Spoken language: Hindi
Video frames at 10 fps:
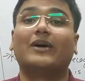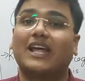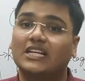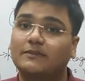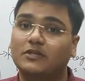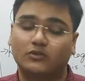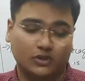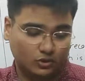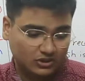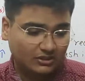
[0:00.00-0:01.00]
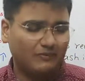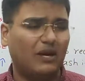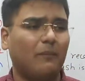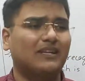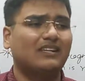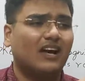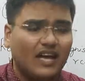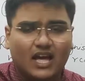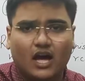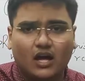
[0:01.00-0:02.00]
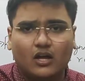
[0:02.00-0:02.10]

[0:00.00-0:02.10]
मेरा एक्सपेंस हो गया तो जब मेरा पैसा गया